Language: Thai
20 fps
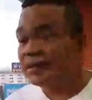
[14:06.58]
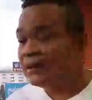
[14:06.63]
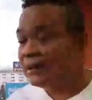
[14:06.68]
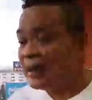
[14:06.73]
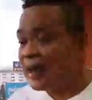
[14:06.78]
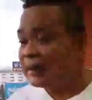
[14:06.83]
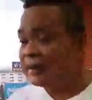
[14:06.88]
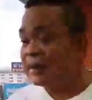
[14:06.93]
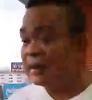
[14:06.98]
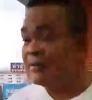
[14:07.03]

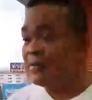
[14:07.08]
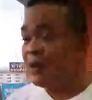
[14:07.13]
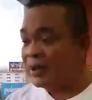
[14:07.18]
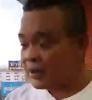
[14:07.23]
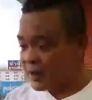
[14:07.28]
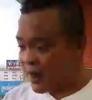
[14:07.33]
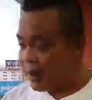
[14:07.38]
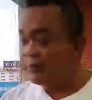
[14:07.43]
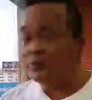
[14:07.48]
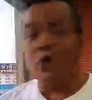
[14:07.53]
นั่นคือบอก
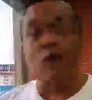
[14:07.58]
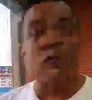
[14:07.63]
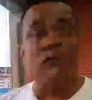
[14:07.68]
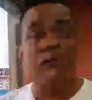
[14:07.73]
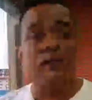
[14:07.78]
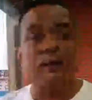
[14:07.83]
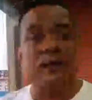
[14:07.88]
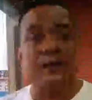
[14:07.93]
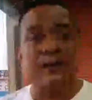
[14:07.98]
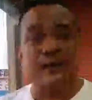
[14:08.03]
อยากโทษ
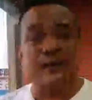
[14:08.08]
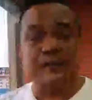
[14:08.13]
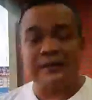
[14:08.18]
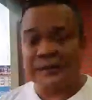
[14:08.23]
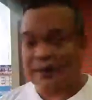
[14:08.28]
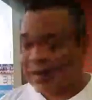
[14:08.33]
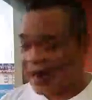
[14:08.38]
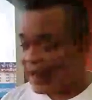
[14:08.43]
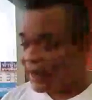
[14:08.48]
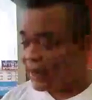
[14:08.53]

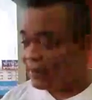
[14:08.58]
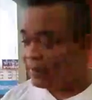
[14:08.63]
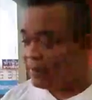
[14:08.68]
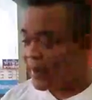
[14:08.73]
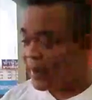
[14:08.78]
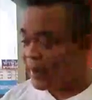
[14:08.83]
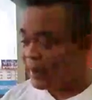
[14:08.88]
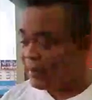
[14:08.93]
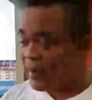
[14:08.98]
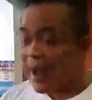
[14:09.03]
ใครกันไป
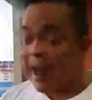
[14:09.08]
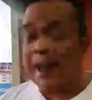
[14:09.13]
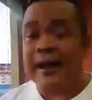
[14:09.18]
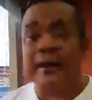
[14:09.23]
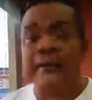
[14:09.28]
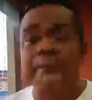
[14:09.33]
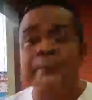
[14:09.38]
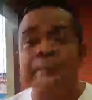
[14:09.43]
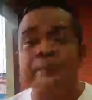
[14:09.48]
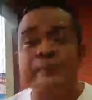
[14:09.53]
กันมา
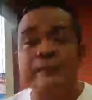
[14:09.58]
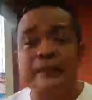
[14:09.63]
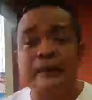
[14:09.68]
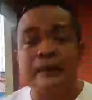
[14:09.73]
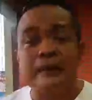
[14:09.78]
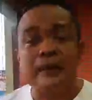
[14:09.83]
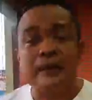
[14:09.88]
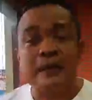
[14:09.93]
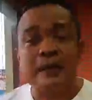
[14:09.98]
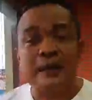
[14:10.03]

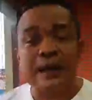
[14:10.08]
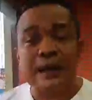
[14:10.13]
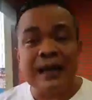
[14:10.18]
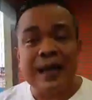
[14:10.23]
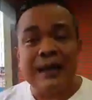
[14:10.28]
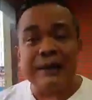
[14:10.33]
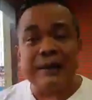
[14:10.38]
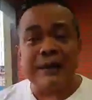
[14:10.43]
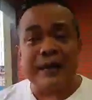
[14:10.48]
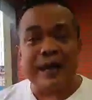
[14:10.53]

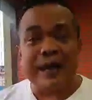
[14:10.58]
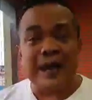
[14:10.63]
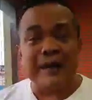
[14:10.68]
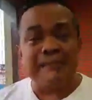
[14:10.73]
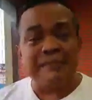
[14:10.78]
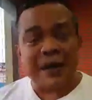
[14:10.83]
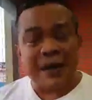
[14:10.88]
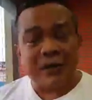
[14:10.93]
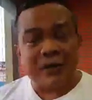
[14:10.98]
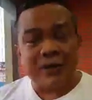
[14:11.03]
และเนี่ยนะครับ
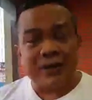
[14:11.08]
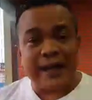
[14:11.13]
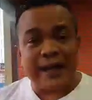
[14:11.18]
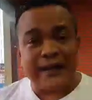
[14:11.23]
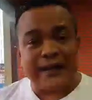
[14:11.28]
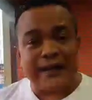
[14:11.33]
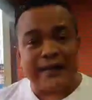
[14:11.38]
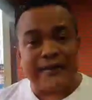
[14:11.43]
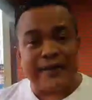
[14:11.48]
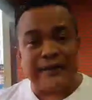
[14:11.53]
อยากกดดัน
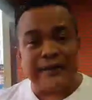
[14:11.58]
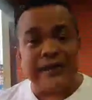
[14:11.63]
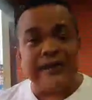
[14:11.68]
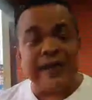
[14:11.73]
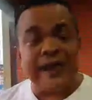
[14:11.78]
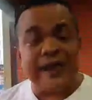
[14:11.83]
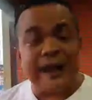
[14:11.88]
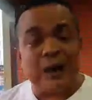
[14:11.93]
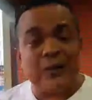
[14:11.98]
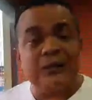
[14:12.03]
เจ้าหน้าที่
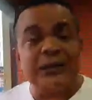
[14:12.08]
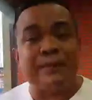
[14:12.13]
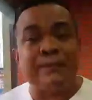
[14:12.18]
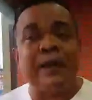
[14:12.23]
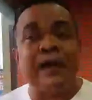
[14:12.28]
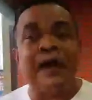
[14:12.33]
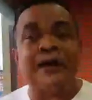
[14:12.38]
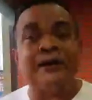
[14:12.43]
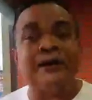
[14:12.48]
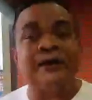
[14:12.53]
ให้เขา
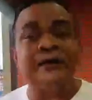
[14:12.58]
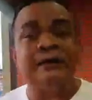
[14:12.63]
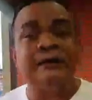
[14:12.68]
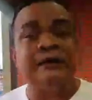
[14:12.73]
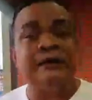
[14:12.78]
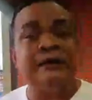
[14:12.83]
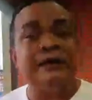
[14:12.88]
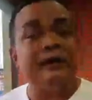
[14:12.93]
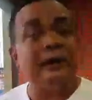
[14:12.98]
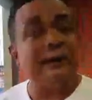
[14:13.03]
ทำงาน
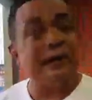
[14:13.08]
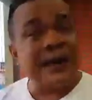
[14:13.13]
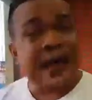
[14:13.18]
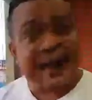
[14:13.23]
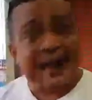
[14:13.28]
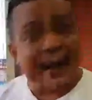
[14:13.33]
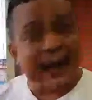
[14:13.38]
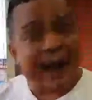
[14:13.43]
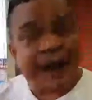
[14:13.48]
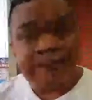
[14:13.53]
นั่
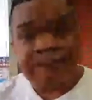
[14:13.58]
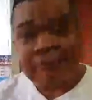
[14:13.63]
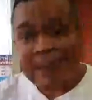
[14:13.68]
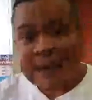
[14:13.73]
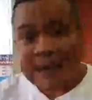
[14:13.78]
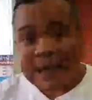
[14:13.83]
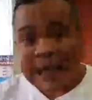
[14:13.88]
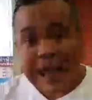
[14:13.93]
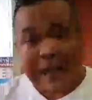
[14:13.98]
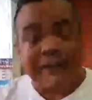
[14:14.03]
นแหละครับ เป็
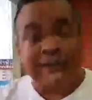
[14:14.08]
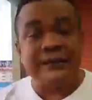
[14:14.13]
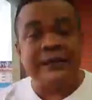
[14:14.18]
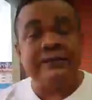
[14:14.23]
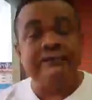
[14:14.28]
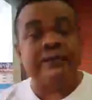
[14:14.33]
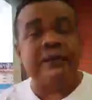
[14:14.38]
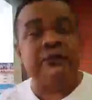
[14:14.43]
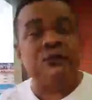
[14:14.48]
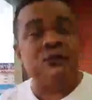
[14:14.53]
นหลัก
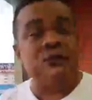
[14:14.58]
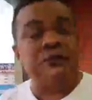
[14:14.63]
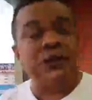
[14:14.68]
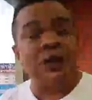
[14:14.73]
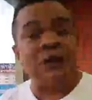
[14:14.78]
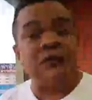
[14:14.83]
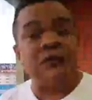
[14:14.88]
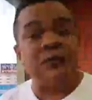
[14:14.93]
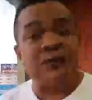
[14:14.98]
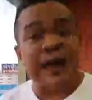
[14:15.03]
ที่มันถูก
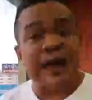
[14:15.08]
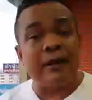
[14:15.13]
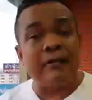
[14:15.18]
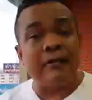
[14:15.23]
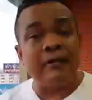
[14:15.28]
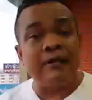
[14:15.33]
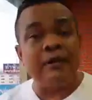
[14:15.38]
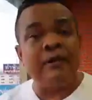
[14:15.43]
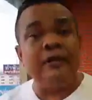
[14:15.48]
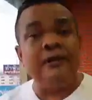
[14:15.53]
ต้องอยู่แล้ว
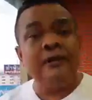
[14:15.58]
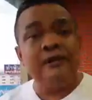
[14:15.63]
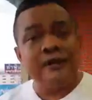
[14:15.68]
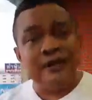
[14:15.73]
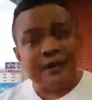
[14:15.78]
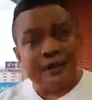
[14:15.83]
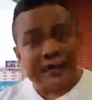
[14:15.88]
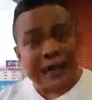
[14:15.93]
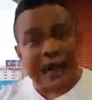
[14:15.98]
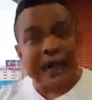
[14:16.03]

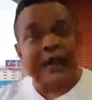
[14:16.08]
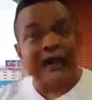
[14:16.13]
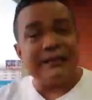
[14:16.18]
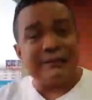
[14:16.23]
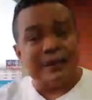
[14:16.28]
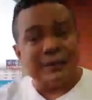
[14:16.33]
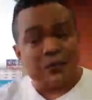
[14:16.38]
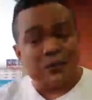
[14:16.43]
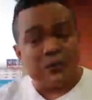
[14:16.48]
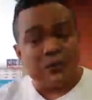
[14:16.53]
ยึดหลักให้
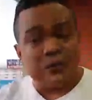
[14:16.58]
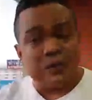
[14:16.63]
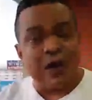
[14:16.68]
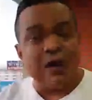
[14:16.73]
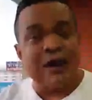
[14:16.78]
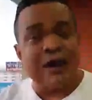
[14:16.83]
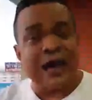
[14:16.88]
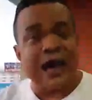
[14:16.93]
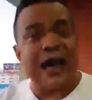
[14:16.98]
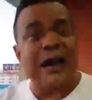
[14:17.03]
มันถูกต้อ
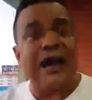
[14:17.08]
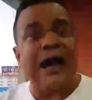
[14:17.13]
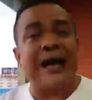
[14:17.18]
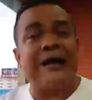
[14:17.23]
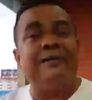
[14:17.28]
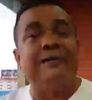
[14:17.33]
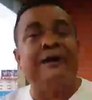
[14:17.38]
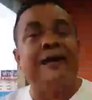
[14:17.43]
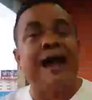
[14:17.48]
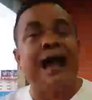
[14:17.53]
งแก้ไข
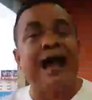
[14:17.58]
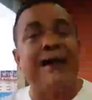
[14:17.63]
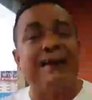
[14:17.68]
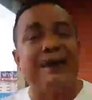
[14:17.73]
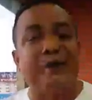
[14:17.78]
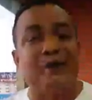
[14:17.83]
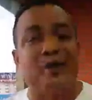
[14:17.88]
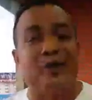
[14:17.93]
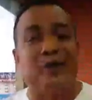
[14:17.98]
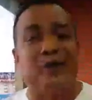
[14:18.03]
ปัญหาให้มั
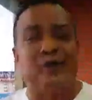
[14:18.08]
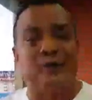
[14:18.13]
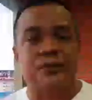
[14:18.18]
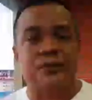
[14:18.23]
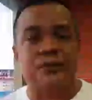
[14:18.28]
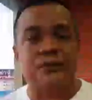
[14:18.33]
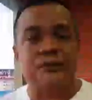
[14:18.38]
นตรงจุด